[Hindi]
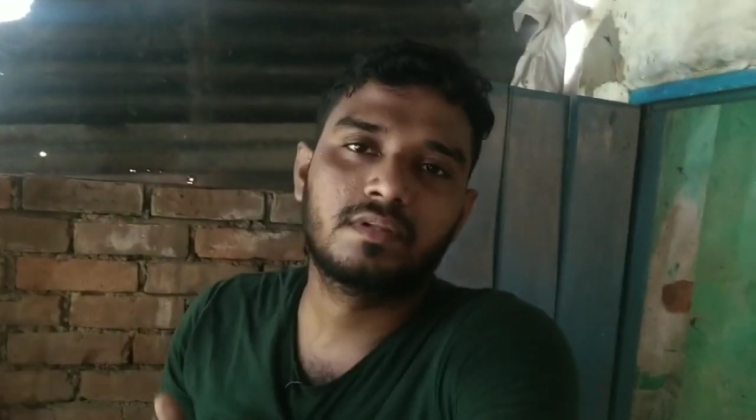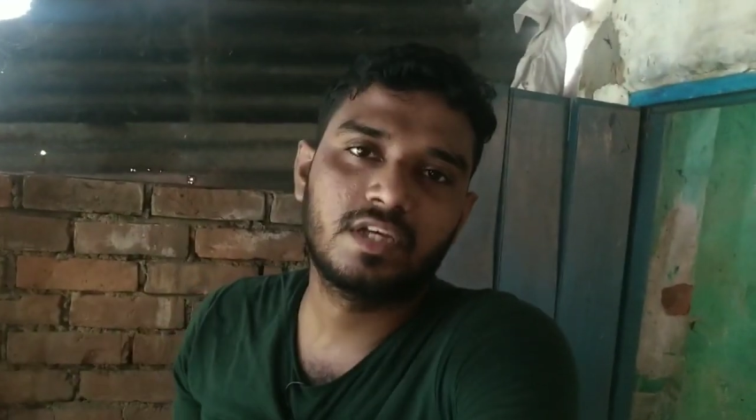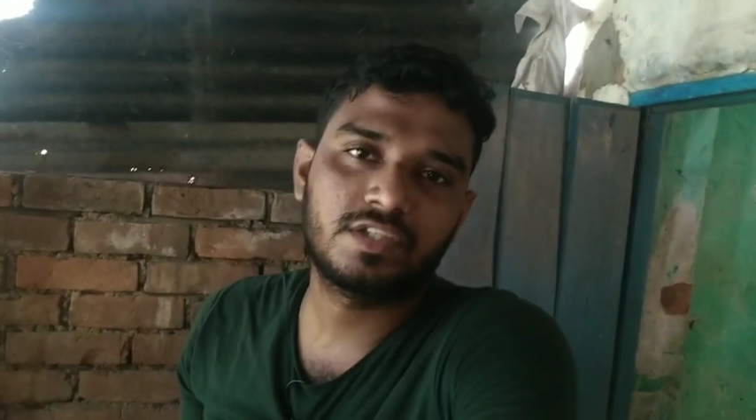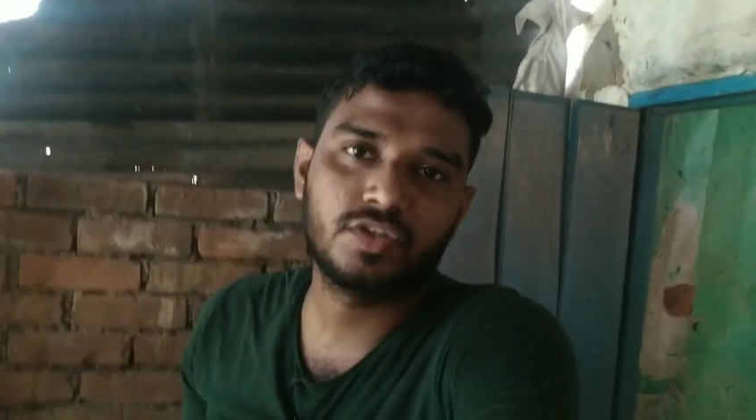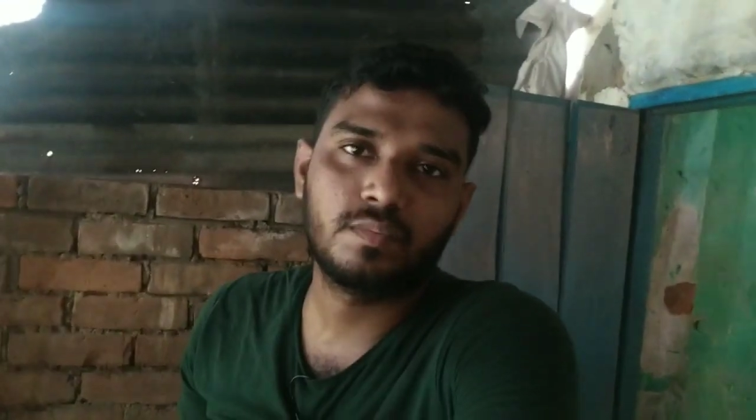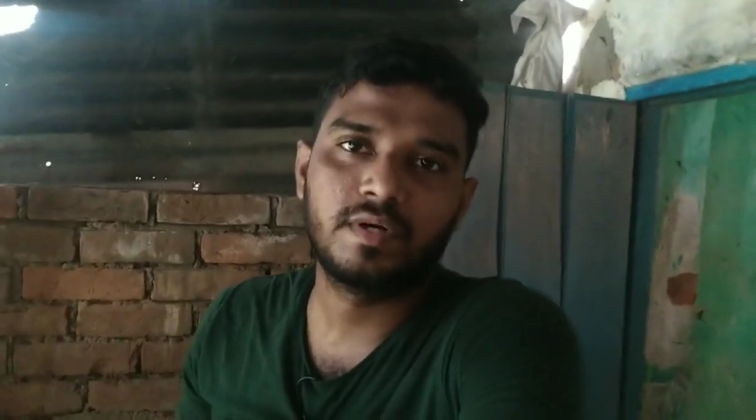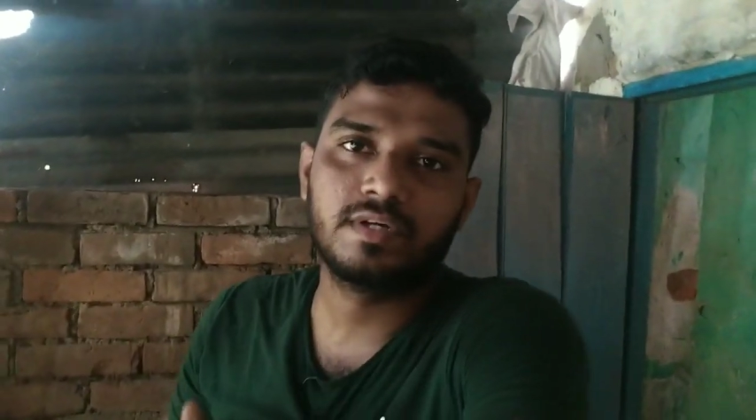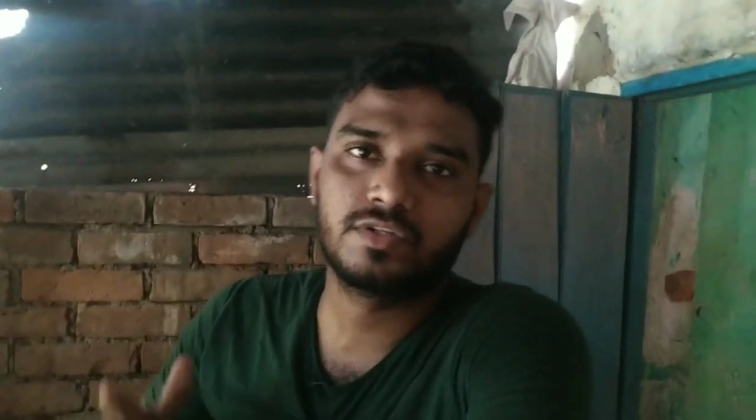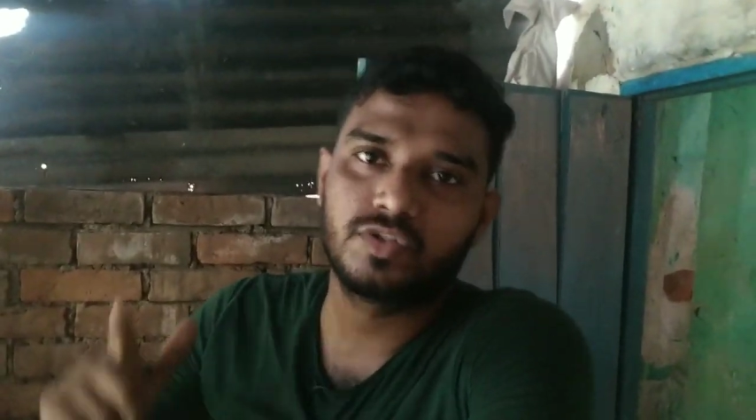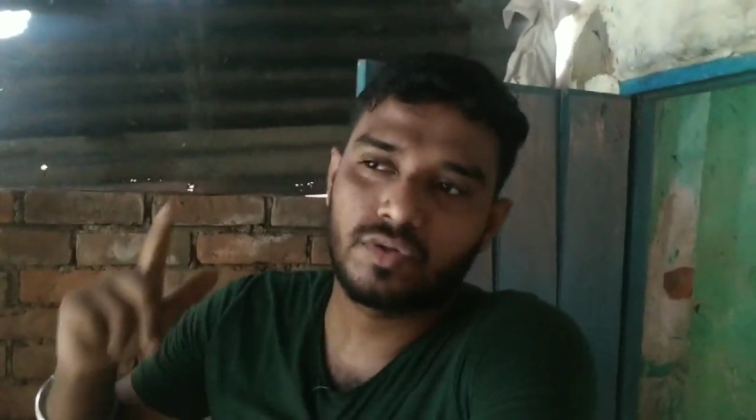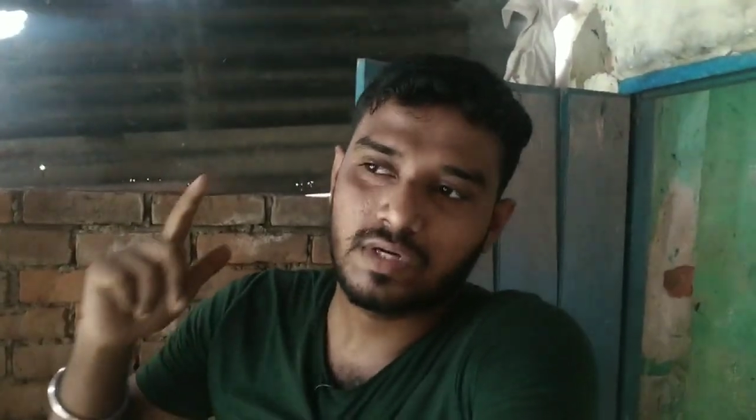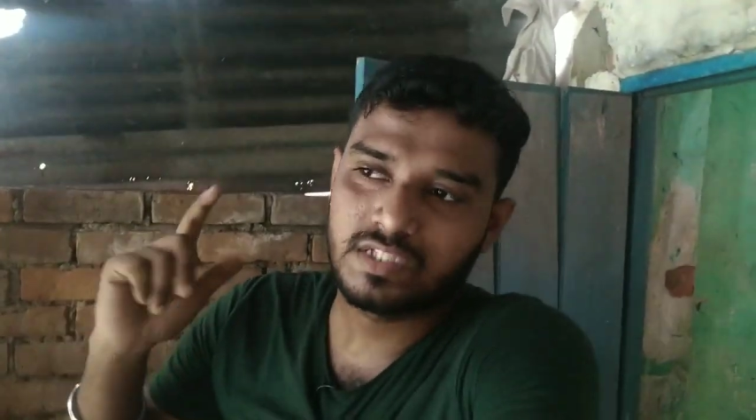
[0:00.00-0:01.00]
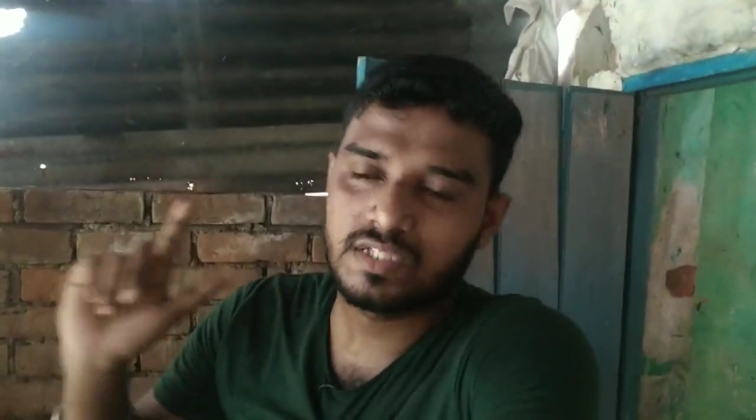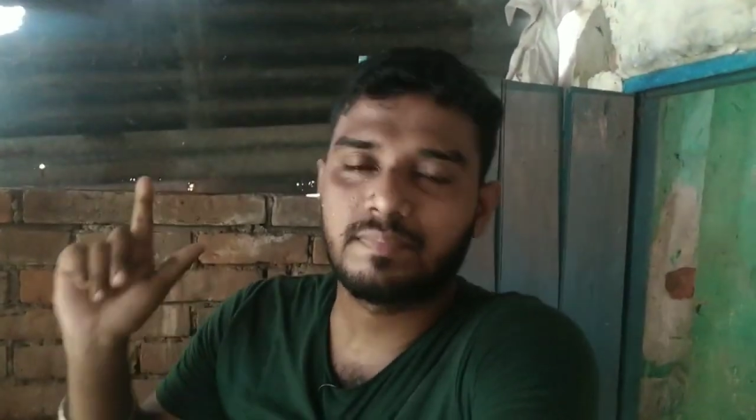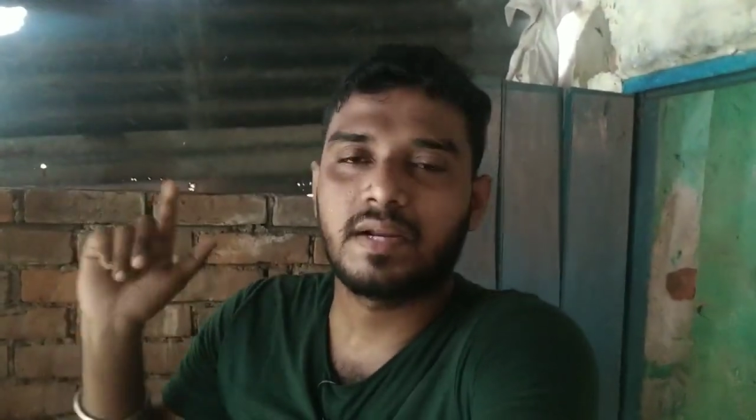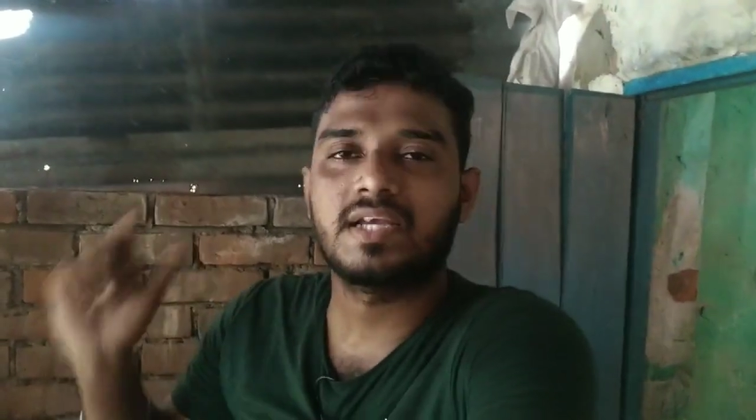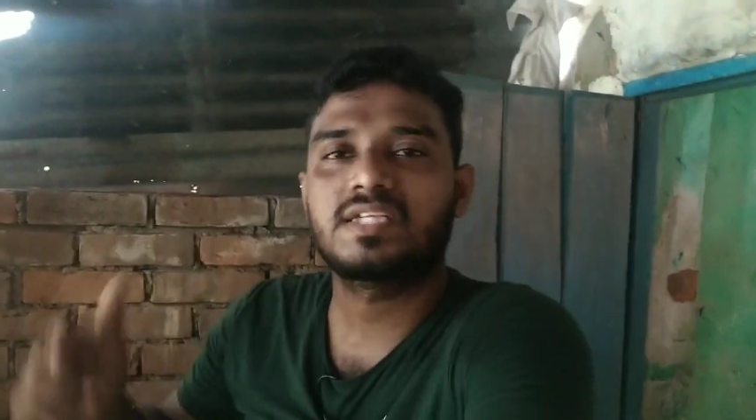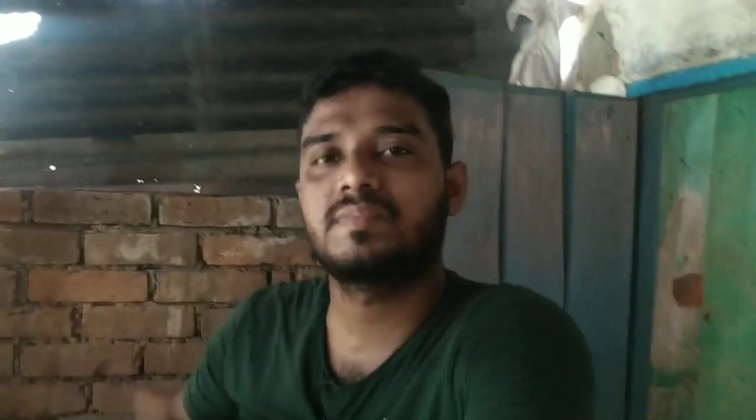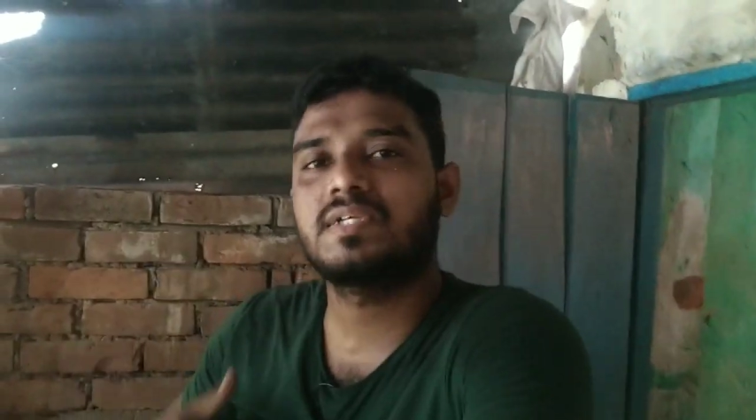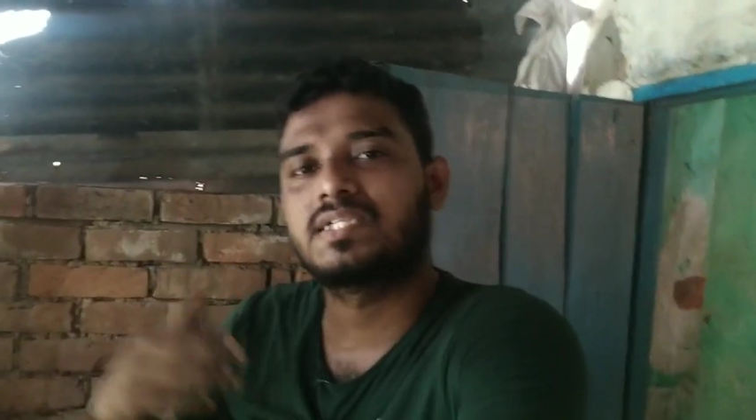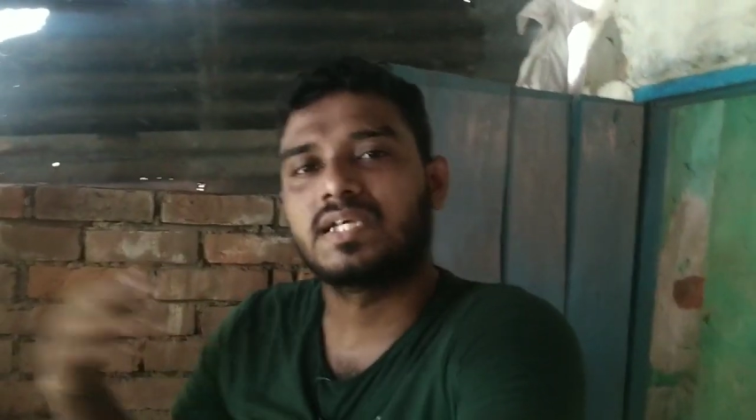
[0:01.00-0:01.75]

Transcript: दसों बर्ड्स को अच्छे प्राइस में